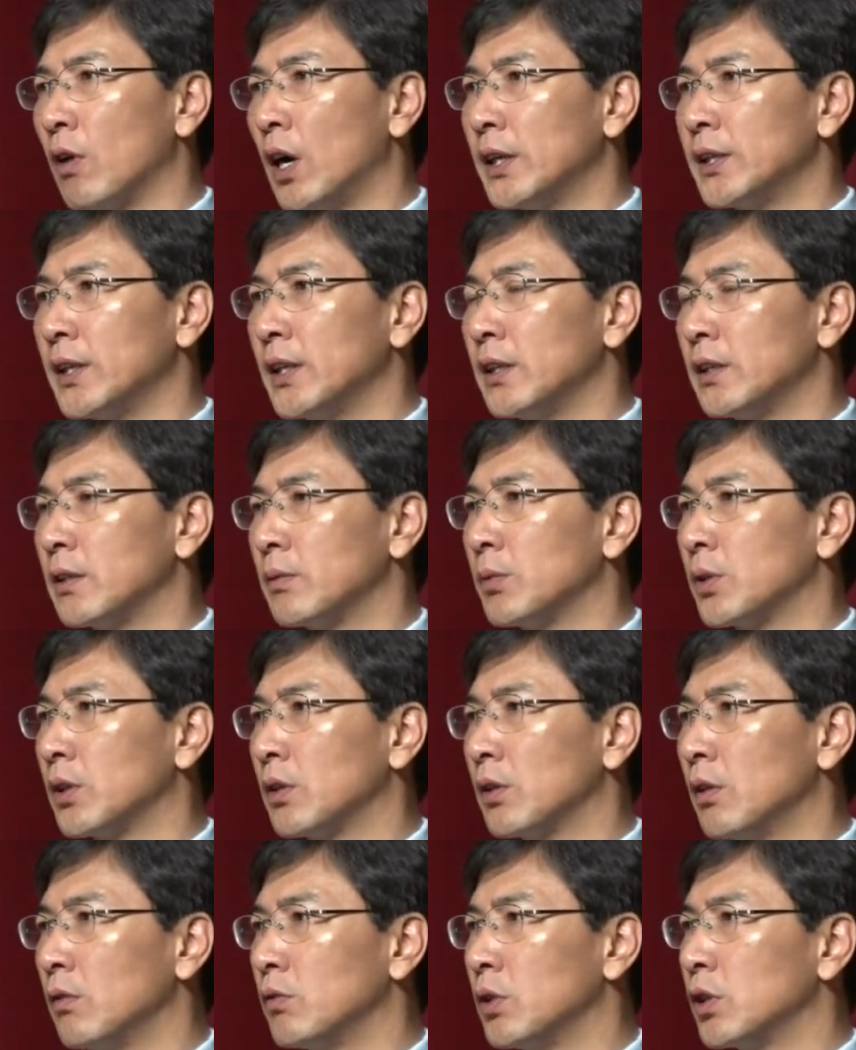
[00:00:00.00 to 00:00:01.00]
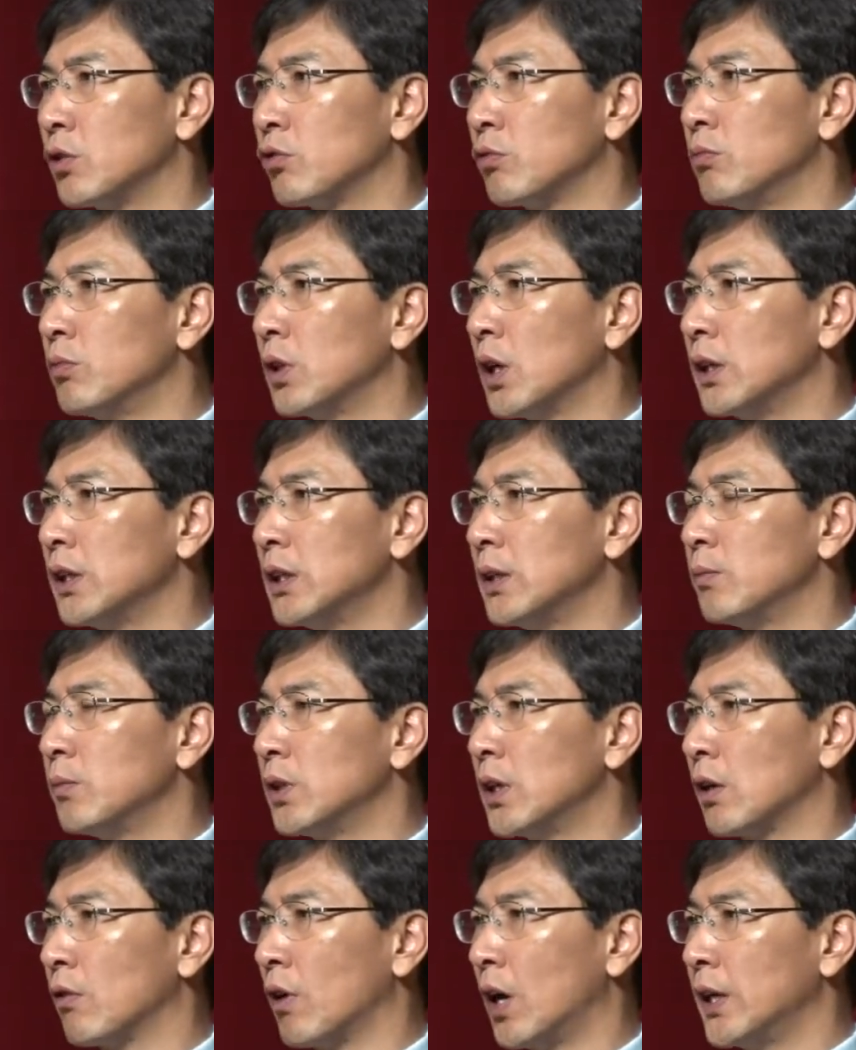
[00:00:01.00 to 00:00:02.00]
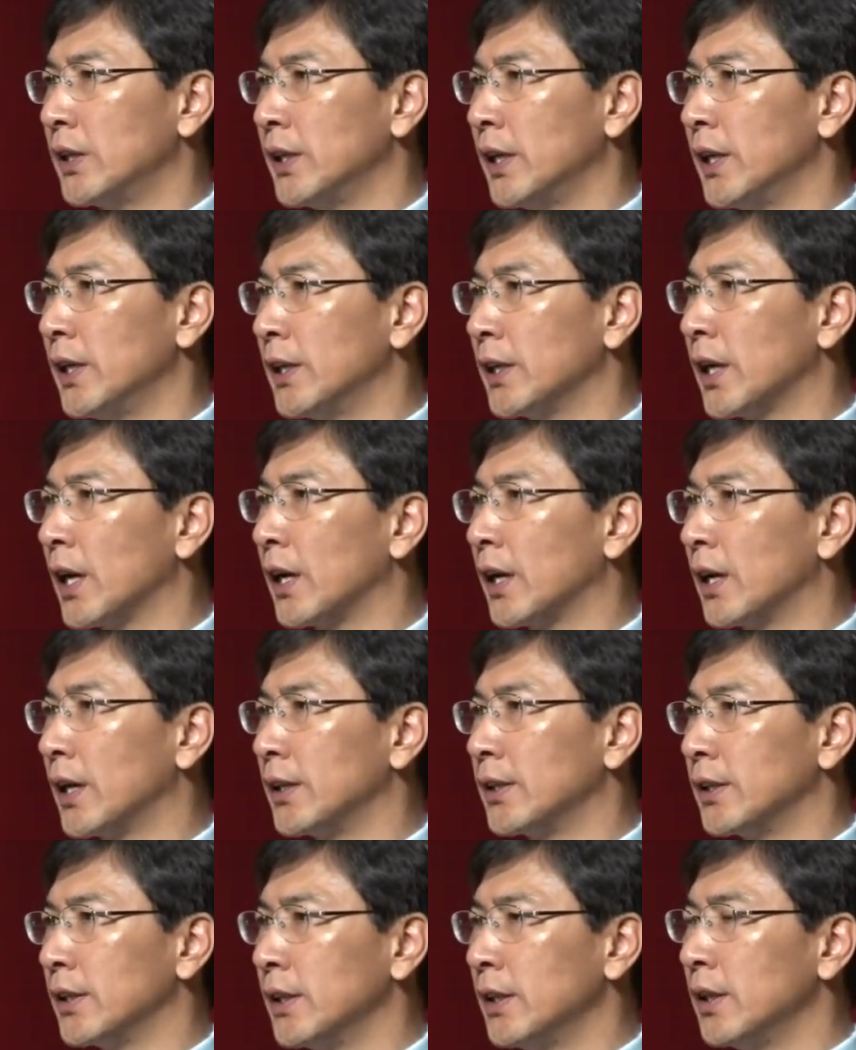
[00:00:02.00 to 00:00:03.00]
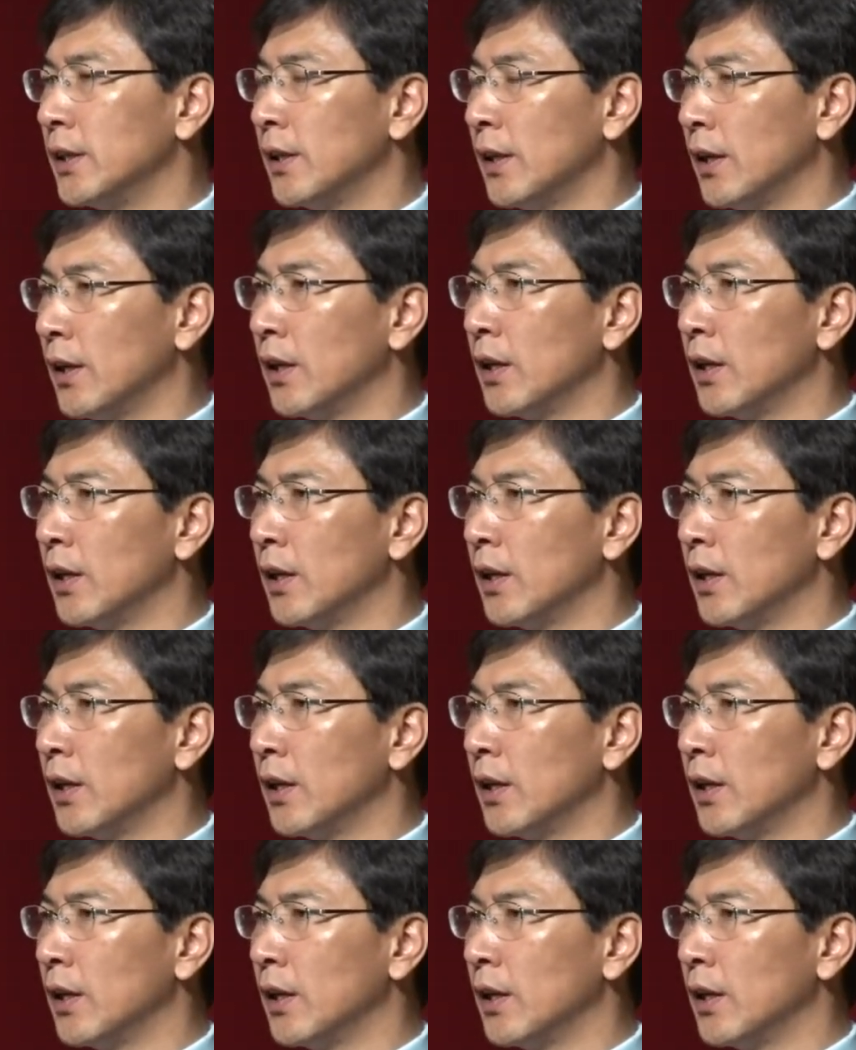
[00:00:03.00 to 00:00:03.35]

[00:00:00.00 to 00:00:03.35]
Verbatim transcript: 과제에서부터 우리 주무관님들의 과제에 이르기까지